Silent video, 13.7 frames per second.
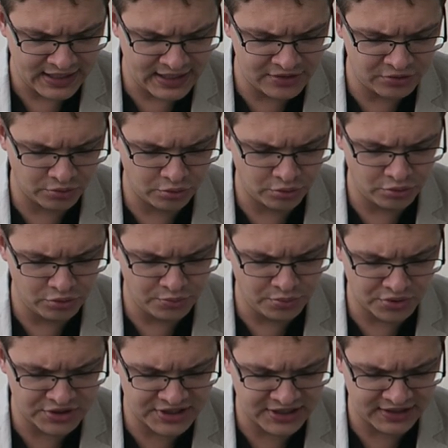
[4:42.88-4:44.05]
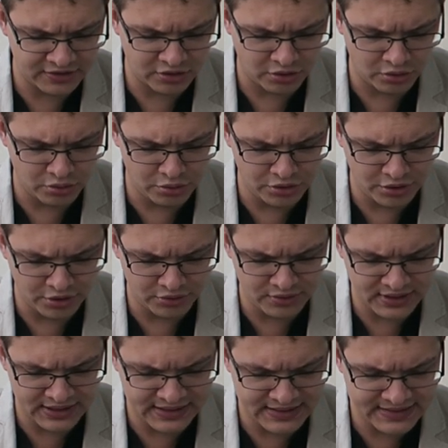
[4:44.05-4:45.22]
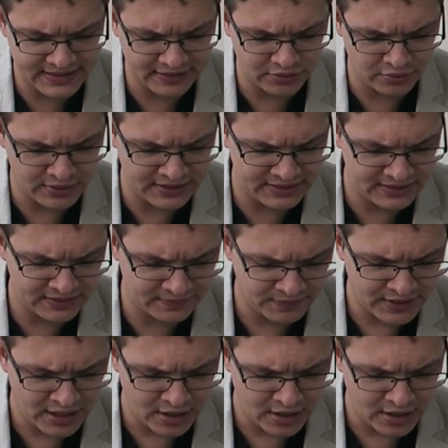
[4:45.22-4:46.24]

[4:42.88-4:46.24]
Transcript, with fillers: elles sont tenues pour saintes en l'honneur de l'Église catholique,